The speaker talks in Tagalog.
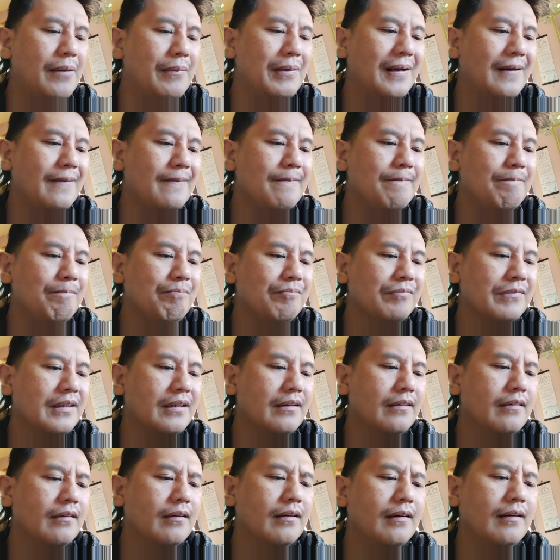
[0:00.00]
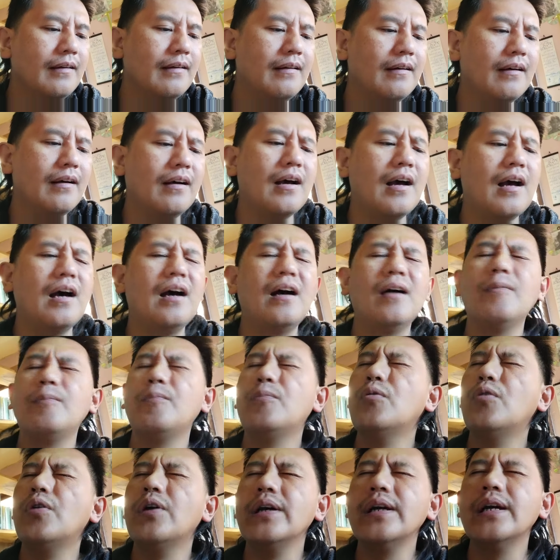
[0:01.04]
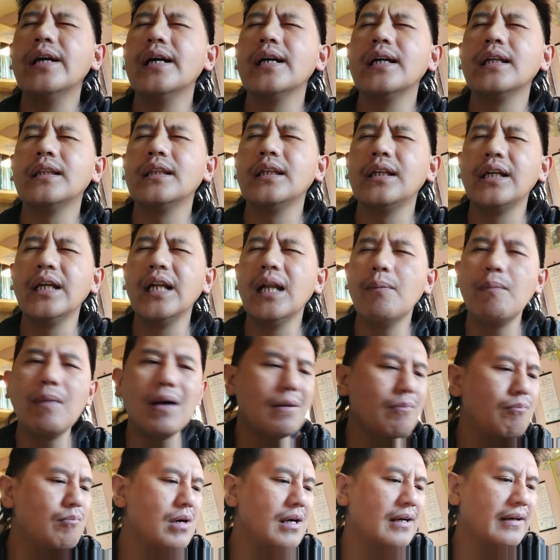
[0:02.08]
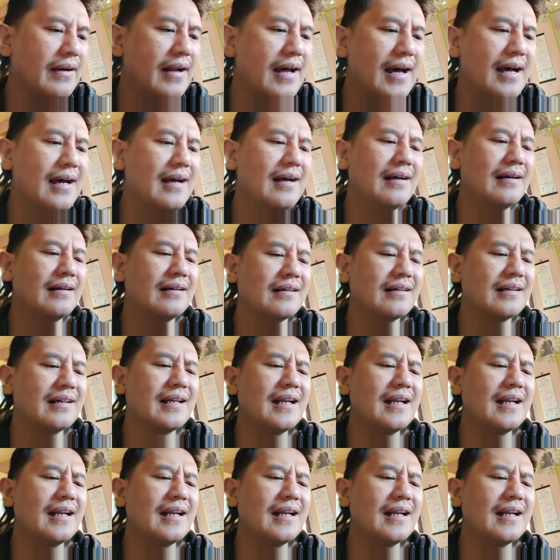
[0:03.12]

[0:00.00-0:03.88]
Amen. Ah, puaya ti kinabakbak nang,